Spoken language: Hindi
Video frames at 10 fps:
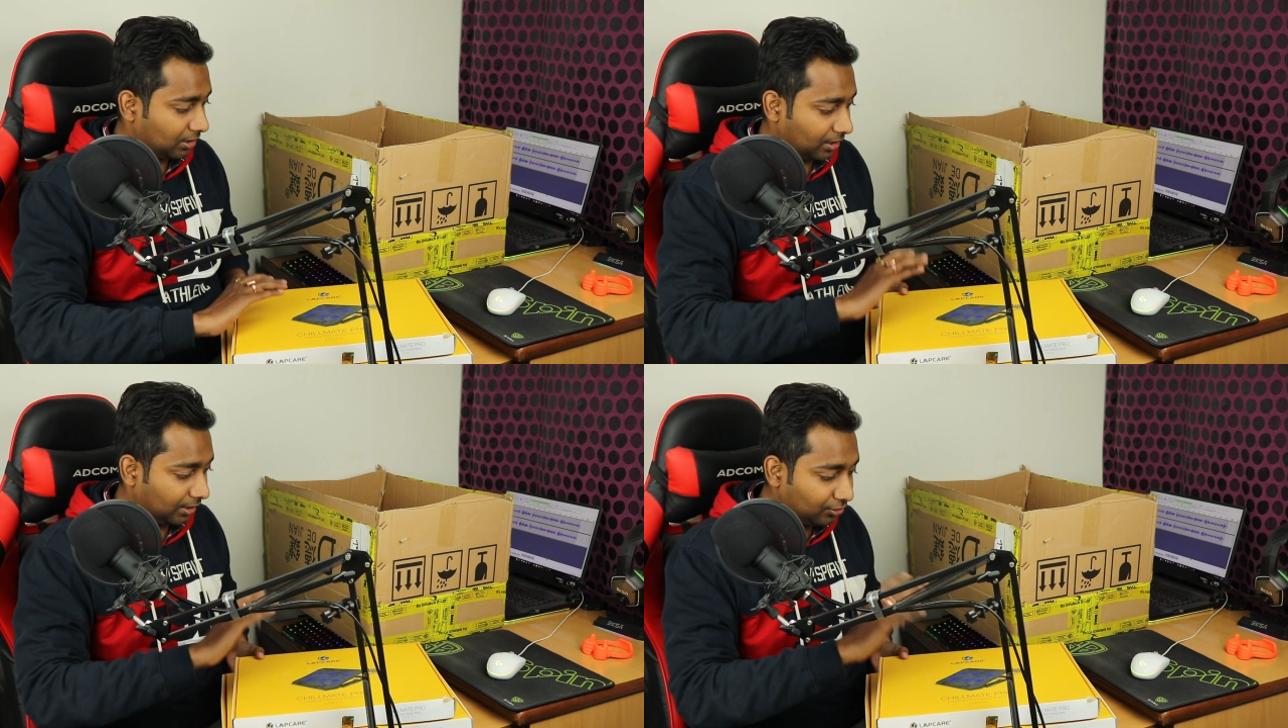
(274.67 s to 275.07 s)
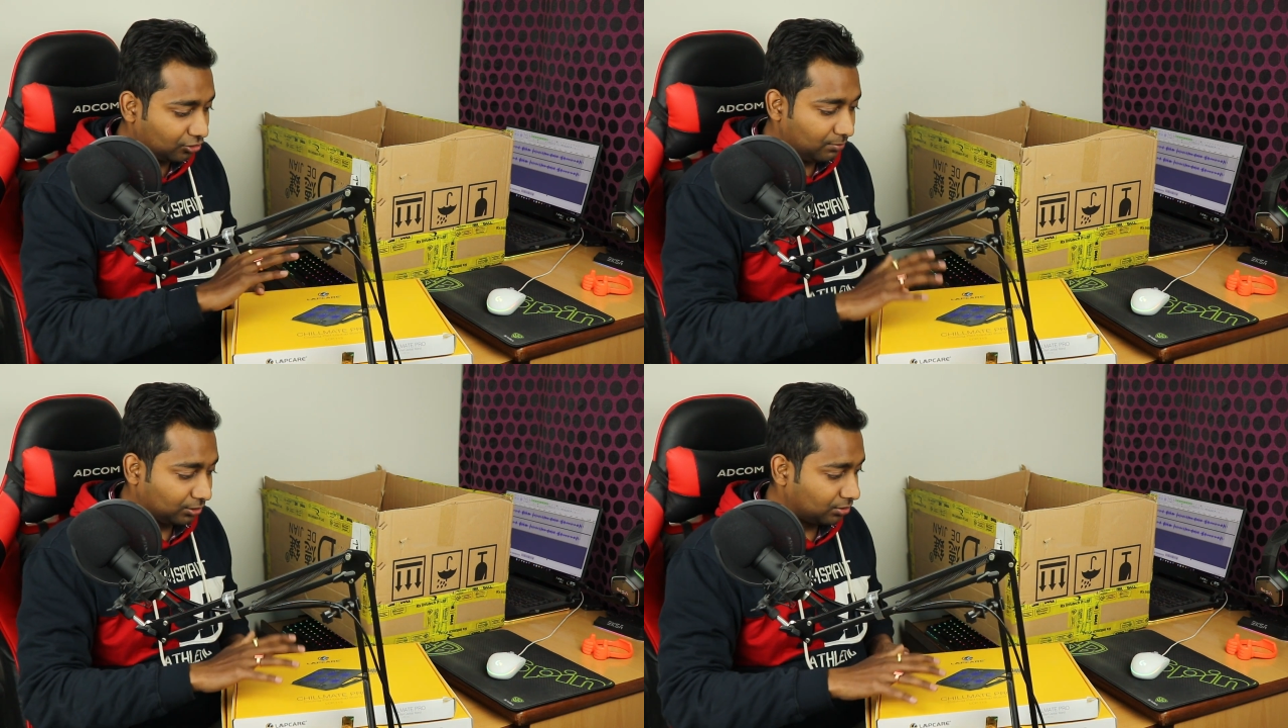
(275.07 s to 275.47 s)
हाँ,
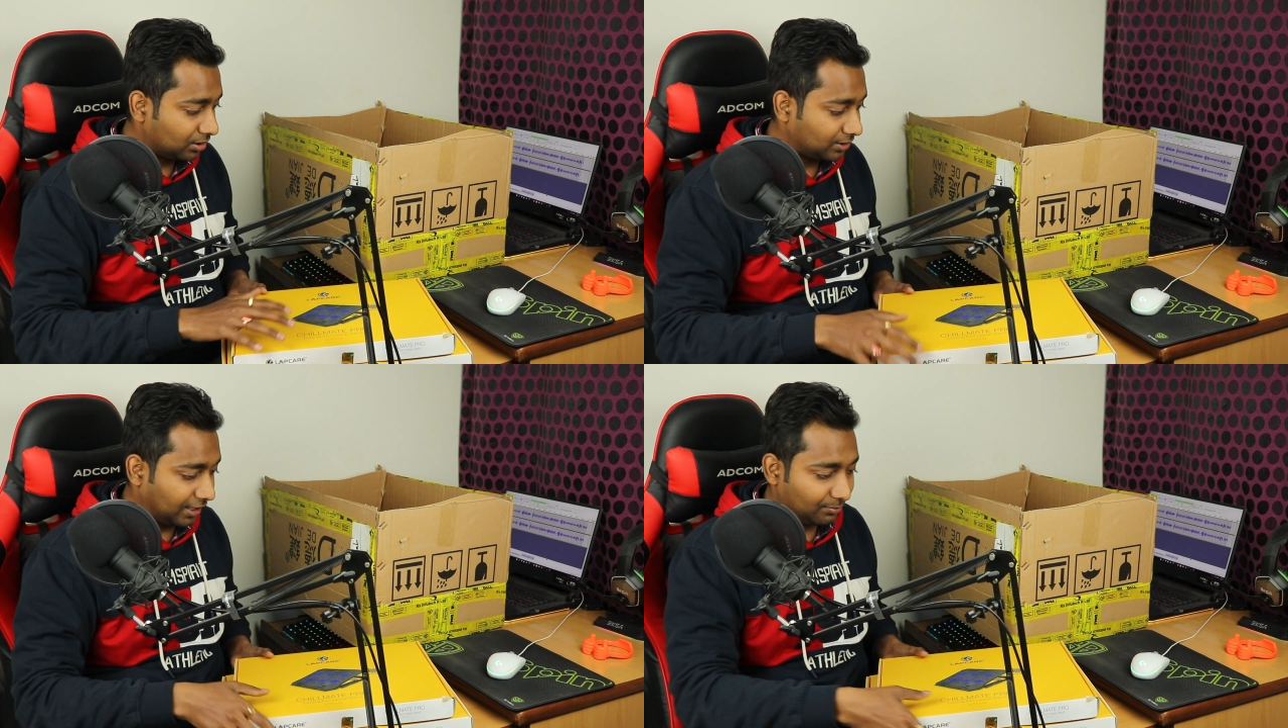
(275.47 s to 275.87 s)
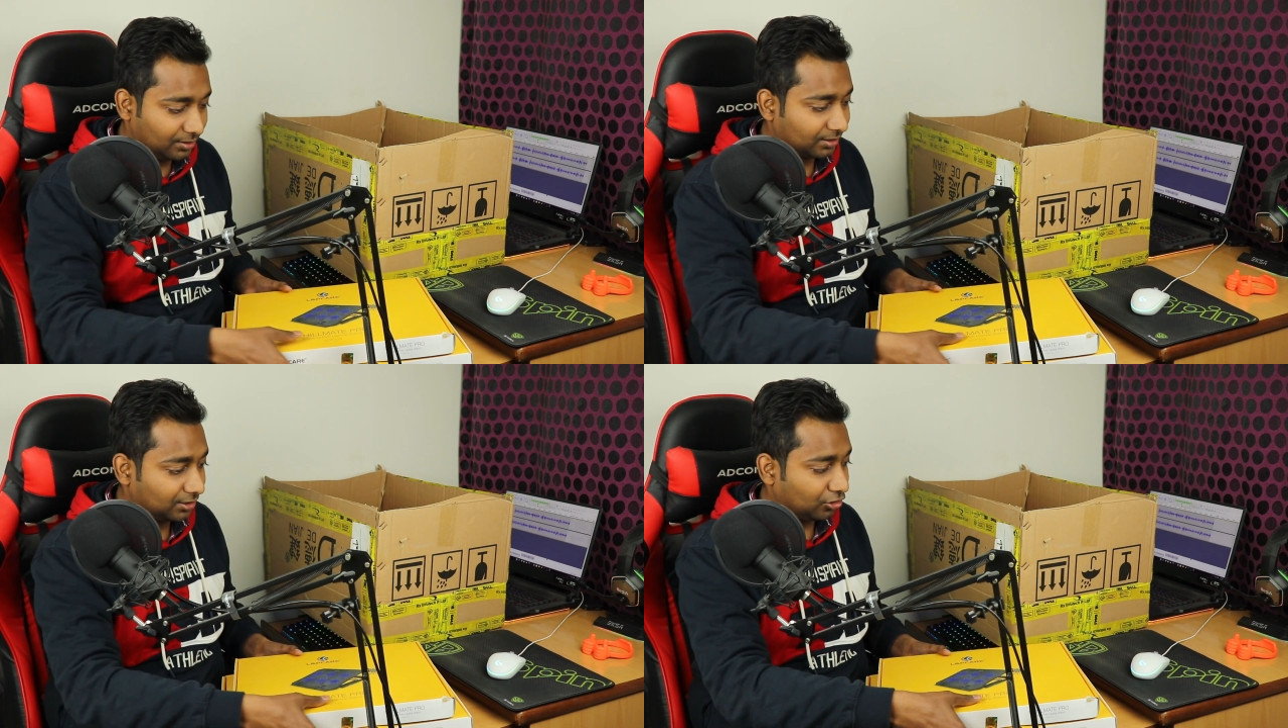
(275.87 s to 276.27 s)
इनको मैं थोड़ा साइड
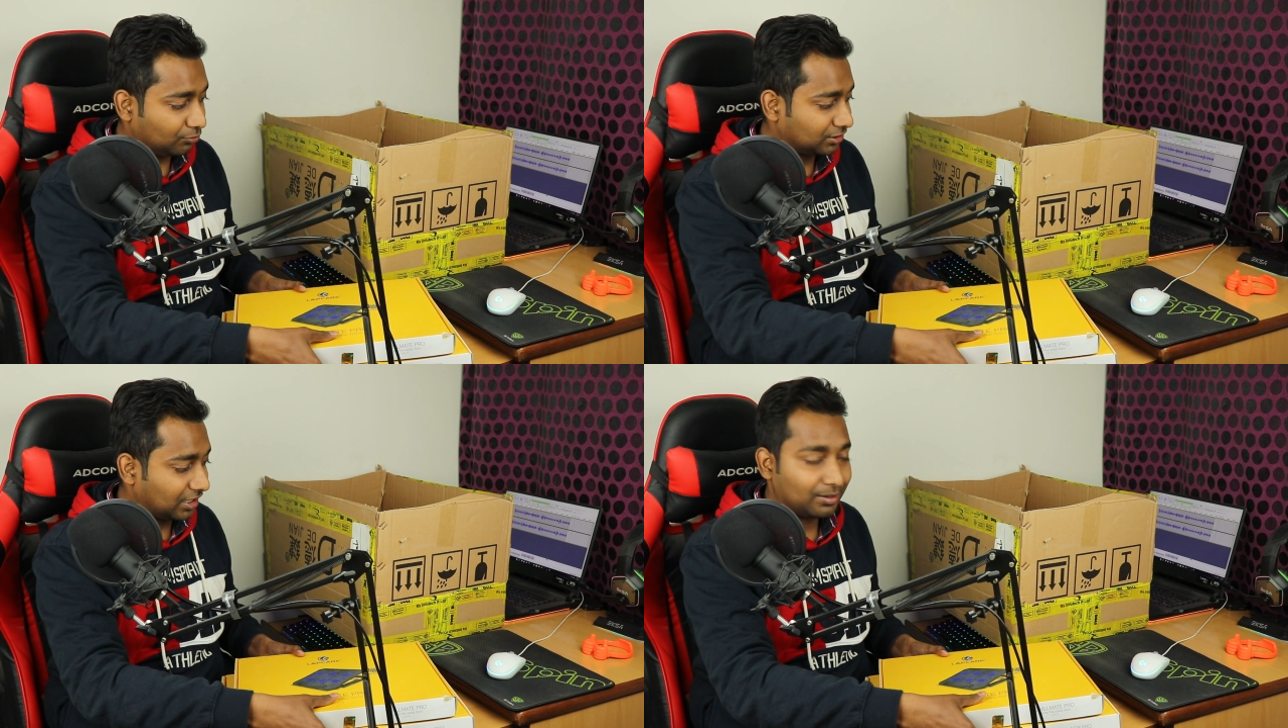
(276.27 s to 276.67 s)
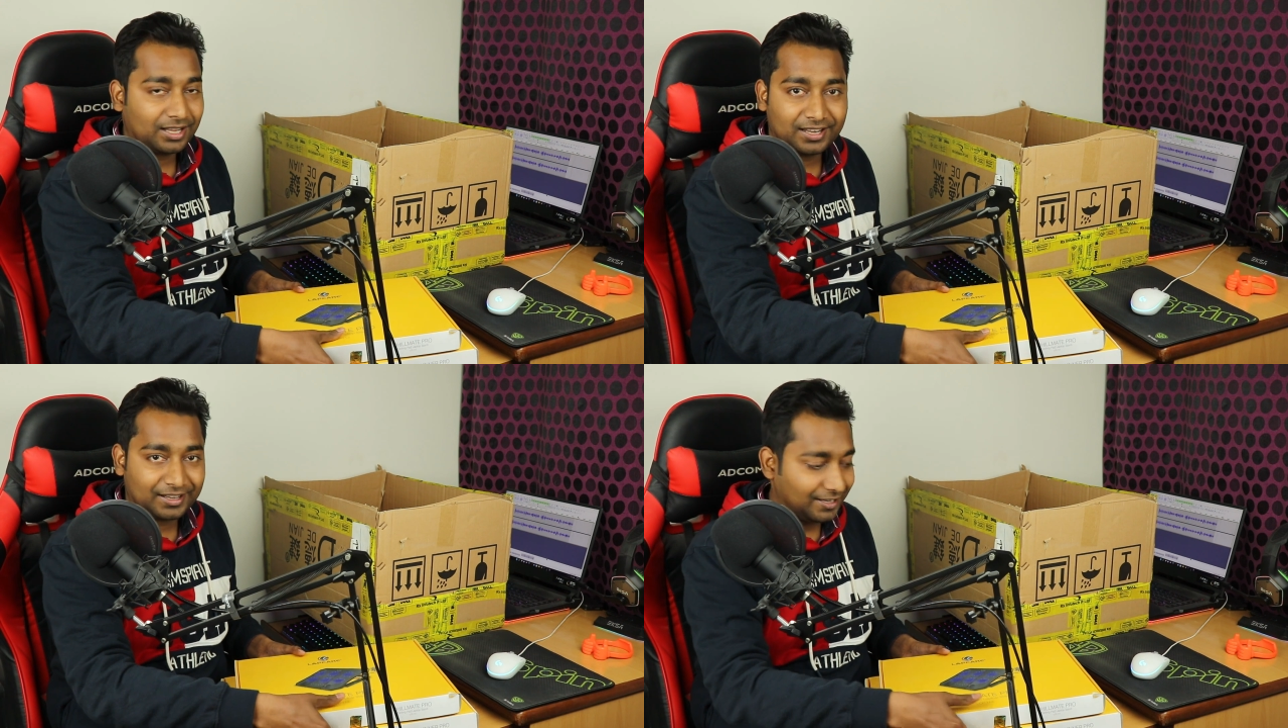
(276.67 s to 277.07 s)
में रख देता हूँ जगह
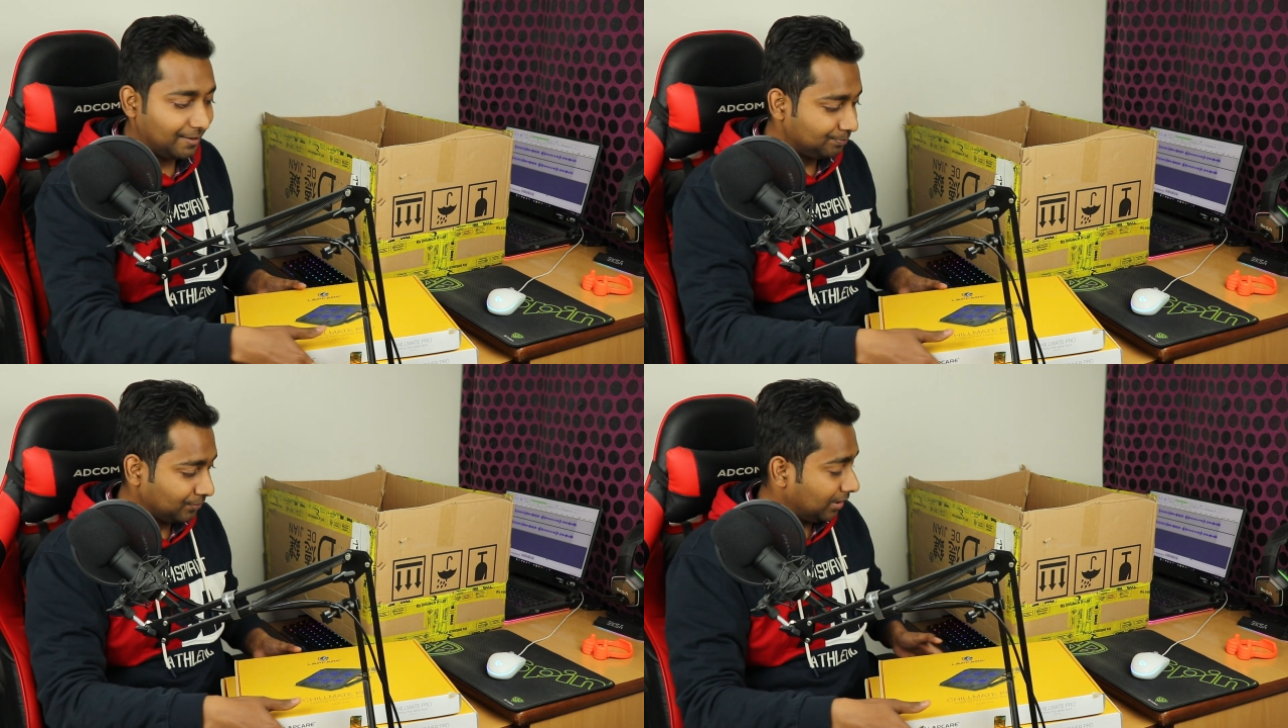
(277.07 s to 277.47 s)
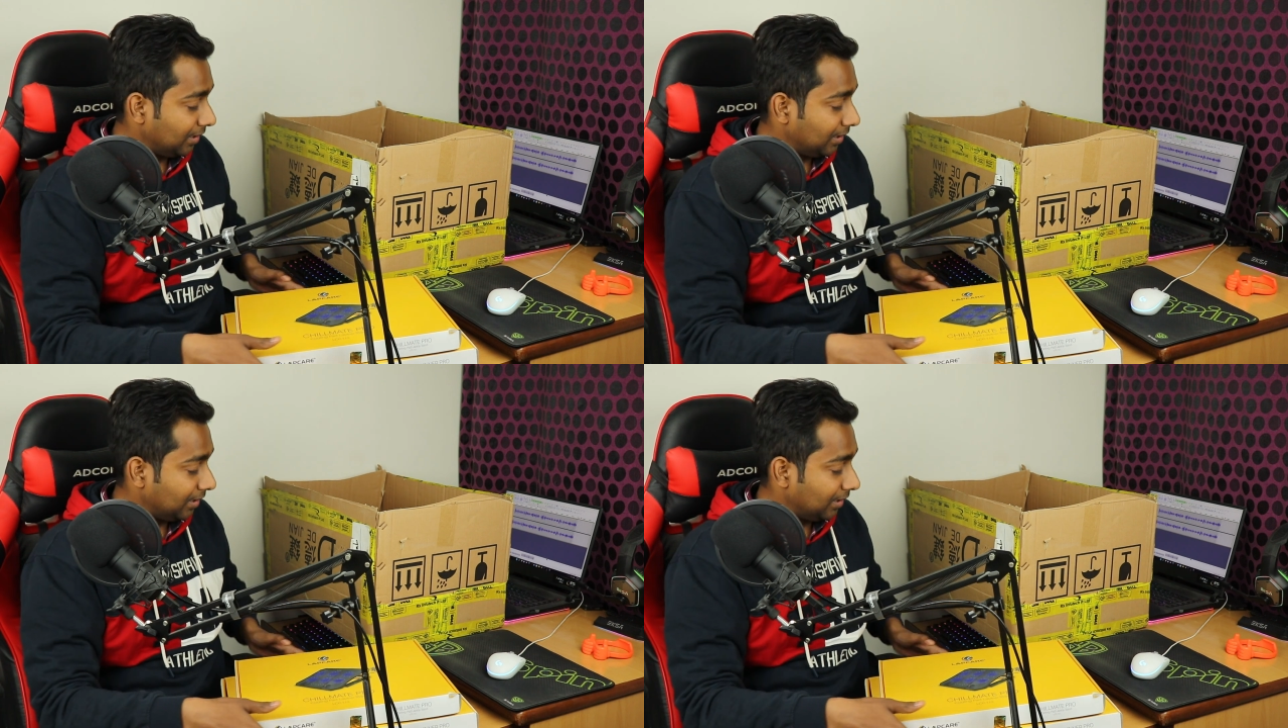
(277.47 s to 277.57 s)
बनाने के लिए